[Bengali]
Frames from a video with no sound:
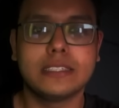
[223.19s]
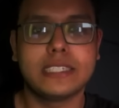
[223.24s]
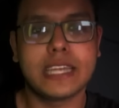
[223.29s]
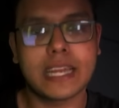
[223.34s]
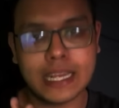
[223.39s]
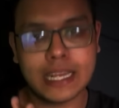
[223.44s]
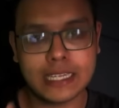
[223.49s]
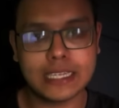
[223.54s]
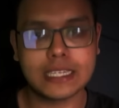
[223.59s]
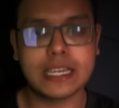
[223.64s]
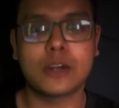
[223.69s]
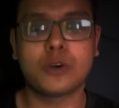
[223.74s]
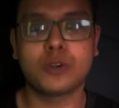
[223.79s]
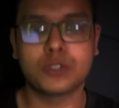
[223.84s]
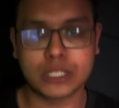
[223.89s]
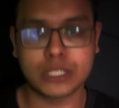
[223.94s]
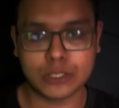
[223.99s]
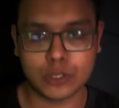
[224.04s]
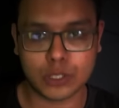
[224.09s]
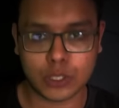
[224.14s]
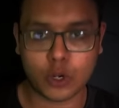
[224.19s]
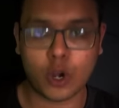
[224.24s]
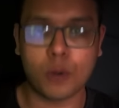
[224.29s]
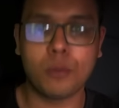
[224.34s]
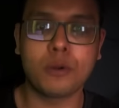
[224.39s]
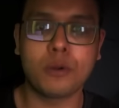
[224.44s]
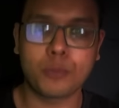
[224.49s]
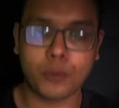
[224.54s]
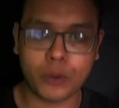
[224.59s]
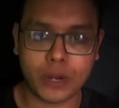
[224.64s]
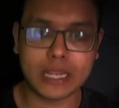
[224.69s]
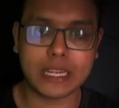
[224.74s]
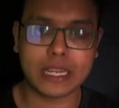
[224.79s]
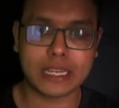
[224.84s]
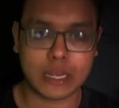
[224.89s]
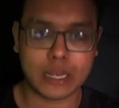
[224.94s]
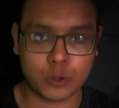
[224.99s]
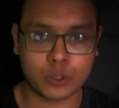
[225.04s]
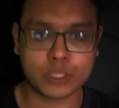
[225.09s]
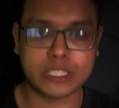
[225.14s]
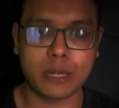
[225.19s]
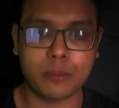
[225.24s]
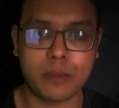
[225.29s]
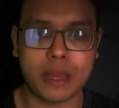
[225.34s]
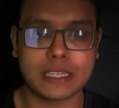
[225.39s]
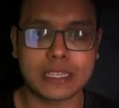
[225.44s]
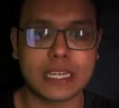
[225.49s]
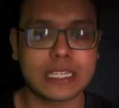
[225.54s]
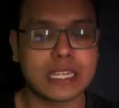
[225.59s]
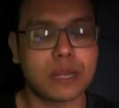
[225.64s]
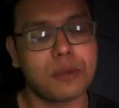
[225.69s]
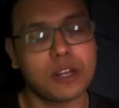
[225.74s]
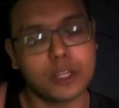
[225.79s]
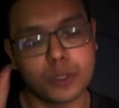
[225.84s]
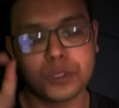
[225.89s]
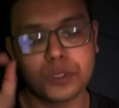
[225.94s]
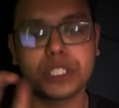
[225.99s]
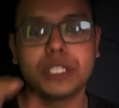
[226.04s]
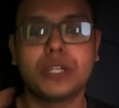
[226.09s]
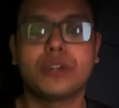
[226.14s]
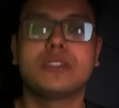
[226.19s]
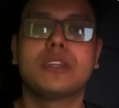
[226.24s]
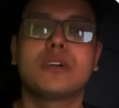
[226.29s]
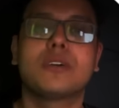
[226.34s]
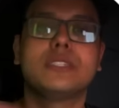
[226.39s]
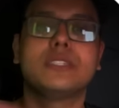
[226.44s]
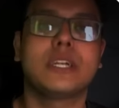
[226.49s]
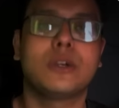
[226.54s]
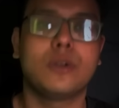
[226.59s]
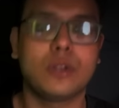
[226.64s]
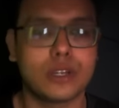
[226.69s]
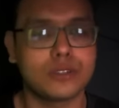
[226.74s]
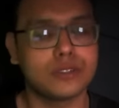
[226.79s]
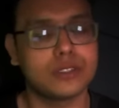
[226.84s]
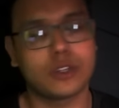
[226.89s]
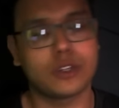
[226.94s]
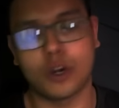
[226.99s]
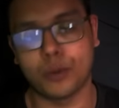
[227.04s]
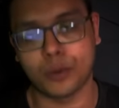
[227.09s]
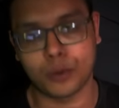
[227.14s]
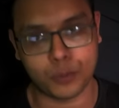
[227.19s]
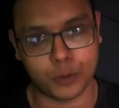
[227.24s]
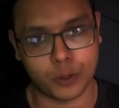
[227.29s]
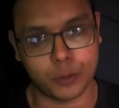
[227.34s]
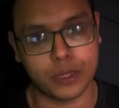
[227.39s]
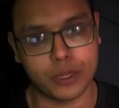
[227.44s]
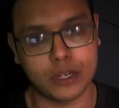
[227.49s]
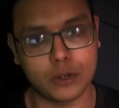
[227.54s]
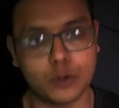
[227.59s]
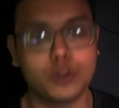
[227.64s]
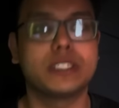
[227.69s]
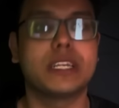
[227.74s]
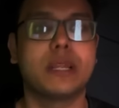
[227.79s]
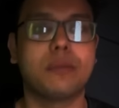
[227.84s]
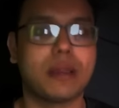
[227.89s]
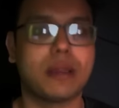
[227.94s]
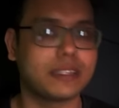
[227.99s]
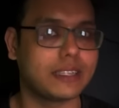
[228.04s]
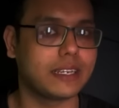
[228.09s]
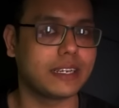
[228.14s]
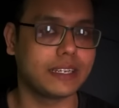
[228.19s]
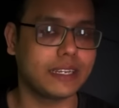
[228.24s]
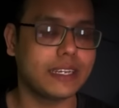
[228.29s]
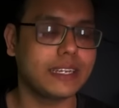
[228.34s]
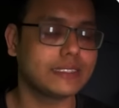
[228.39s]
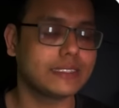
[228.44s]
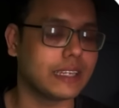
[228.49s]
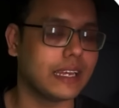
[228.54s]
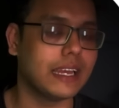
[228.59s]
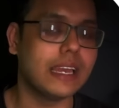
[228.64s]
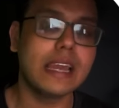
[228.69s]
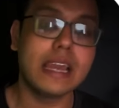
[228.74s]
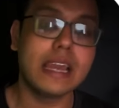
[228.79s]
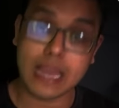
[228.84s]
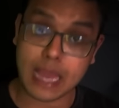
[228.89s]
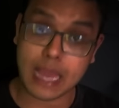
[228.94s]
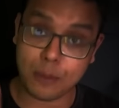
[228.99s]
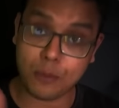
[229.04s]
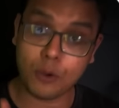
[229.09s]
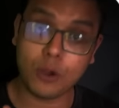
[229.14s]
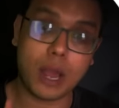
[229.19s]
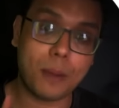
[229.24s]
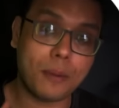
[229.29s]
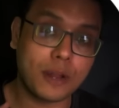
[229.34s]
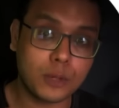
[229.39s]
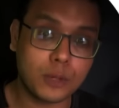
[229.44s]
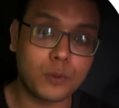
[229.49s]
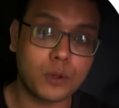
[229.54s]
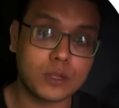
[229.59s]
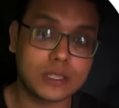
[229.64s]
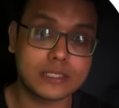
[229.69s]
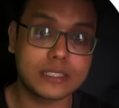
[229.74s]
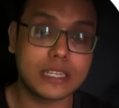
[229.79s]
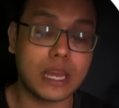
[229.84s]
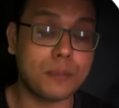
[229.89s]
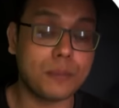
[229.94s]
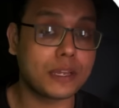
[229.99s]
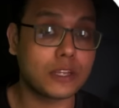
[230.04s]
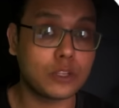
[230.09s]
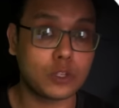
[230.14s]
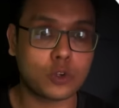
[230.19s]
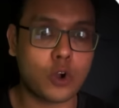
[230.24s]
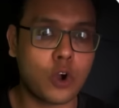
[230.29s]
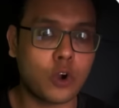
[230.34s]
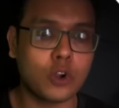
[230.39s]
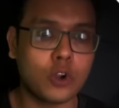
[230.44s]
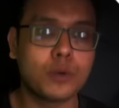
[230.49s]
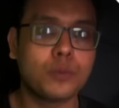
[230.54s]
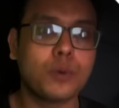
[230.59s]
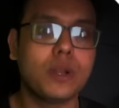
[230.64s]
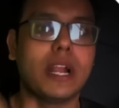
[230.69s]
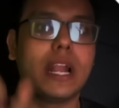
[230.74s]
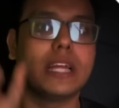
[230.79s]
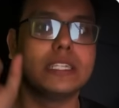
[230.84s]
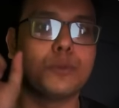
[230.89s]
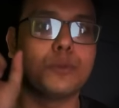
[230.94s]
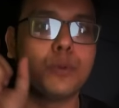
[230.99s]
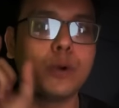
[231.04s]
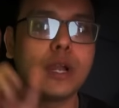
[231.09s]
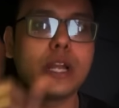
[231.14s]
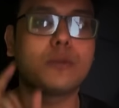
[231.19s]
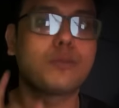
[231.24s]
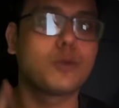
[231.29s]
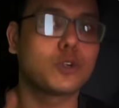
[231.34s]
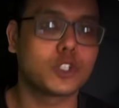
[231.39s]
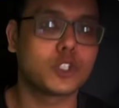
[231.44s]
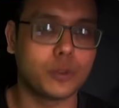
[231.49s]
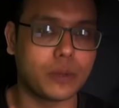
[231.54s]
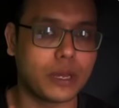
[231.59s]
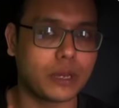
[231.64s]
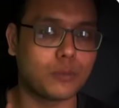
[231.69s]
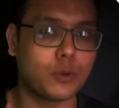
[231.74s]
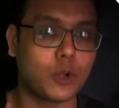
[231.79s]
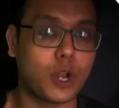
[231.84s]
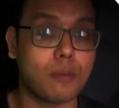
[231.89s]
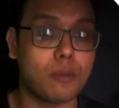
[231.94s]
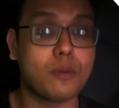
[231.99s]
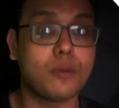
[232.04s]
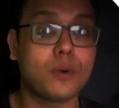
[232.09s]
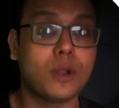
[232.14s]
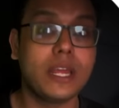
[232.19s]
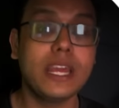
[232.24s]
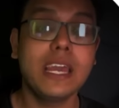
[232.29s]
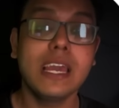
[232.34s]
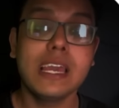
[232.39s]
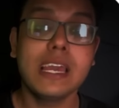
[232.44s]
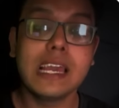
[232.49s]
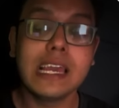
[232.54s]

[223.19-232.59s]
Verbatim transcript: যেখান থেকে কোশ্চেন যদি কমন পড়ে থাকে কোশ্চেন ব্যাংক থেকে তার মানে তুমি শিওর থাকো যে কোনো কিছুতে কমন পড়বে কোশ্চেন ব্যাংক থেকে ঠিক আছে এবং আমারও বলতেছি আমি কিন্তু কখনো বলি না যে বুয়েট প্রশ্ন ব্যাংক পড় আমি বলি